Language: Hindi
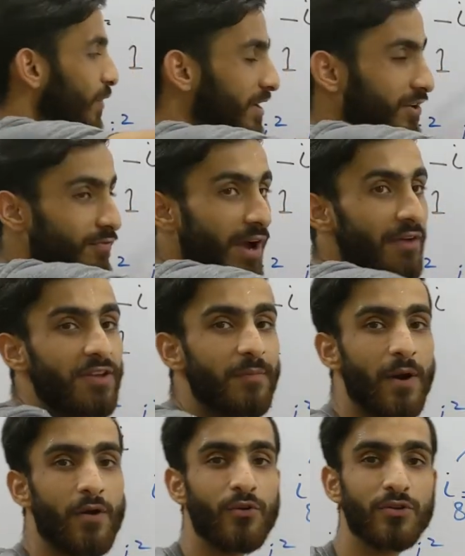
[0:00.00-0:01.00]
25
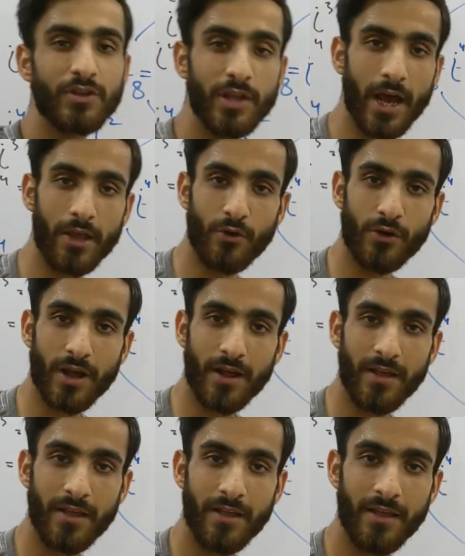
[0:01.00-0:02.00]
की पावर होती है आयोटा
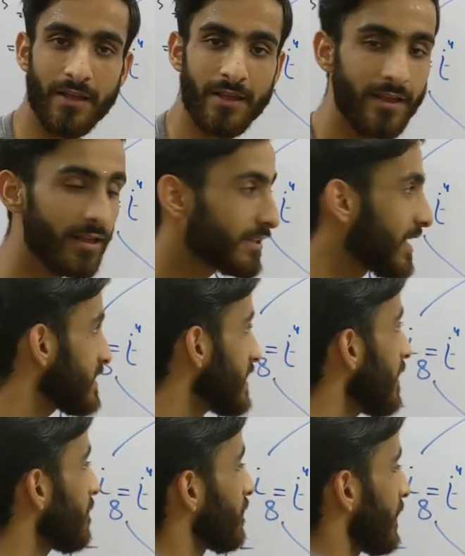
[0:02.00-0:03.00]
कैसे